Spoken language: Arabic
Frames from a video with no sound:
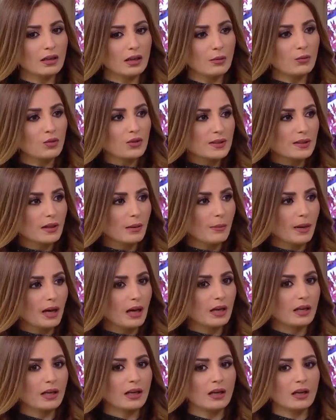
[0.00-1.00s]

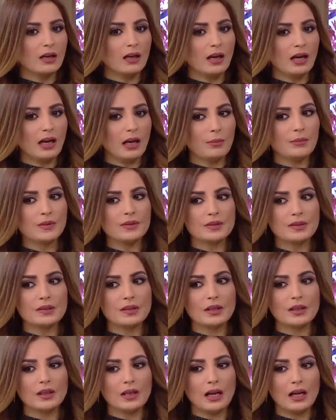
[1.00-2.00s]
كمستمع كعبد
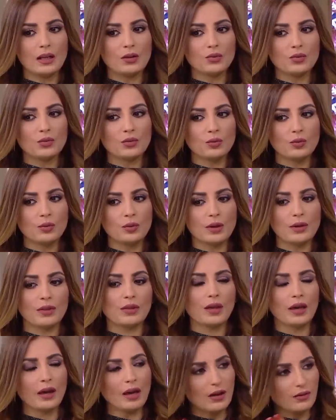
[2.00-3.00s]
عنده
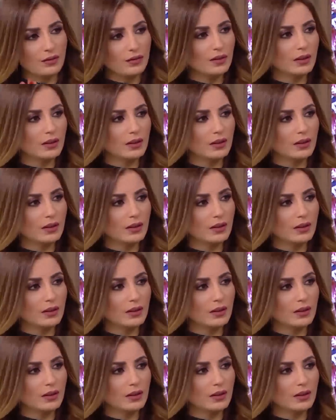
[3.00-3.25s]
ثقه